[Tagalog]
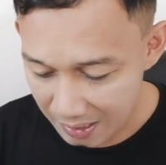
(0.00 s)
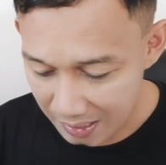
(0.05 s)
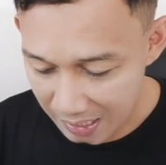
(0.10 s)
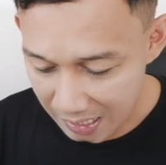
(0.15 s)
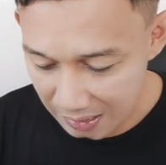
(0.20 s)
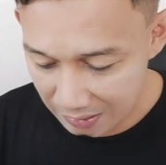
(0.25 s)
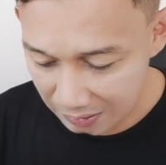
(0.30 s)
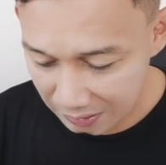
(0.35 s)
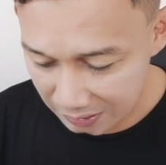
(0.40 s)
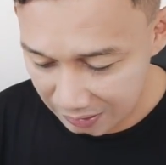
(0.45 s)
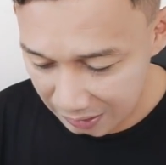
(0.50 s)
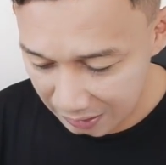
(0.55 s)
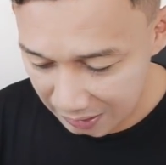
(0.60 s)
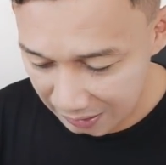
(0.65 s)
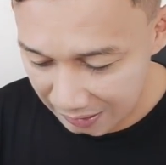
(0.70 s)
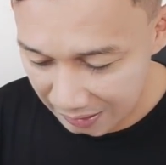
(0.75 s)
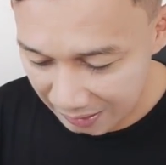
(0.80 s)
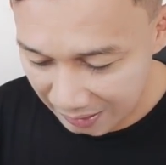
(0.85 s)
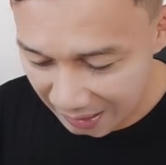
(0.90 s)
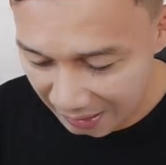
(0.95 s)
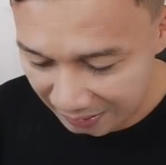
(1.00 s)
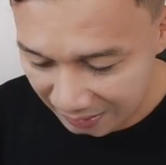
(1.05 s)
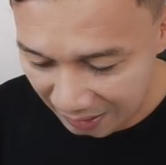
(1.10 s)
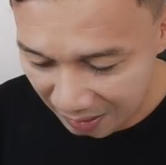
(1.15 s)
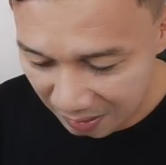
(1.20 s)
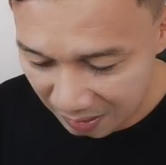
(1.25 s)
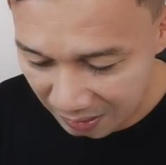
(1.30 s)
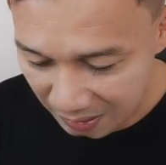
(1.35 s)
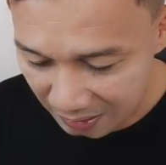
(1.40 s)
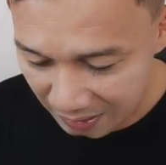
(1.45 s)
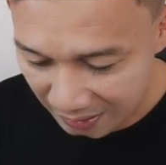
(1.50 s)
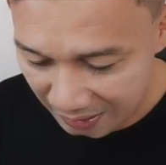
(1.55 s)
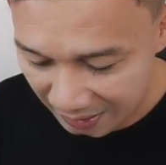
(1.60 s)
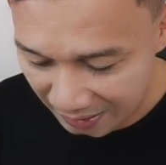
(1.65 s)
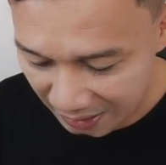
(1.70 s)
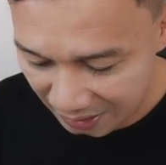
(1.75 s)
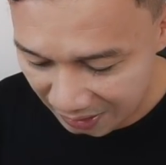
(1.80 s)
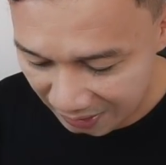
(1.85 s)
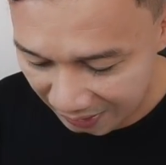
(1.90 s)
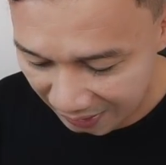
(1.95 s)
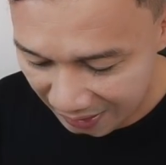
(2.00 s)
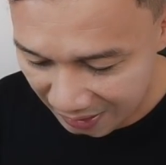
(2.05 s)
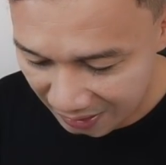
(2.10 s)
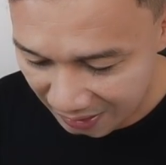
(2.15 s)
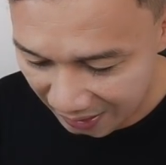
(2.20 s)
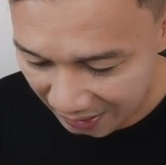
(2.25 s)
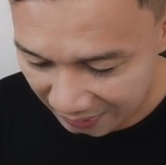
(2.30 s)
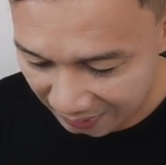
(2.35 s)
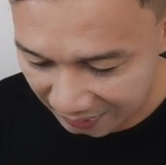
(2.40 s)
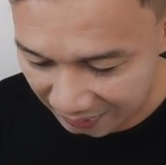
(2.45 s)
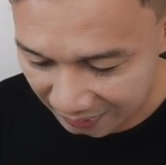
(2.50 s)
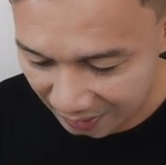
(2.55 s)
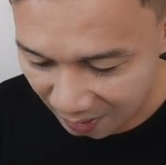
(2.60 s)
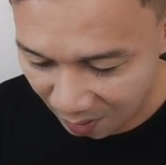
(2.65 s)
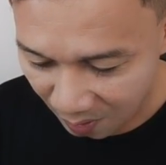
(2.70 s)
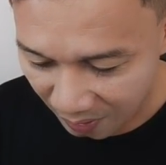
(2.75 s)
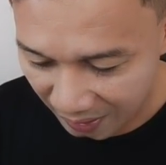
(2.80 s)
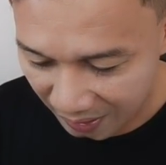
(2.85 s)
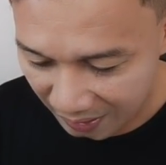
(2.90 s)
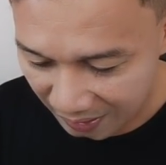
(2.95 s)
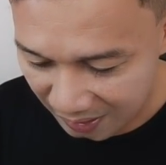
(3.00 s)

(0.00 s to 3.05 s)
at titignan natin, hindi yan screenshot, okay?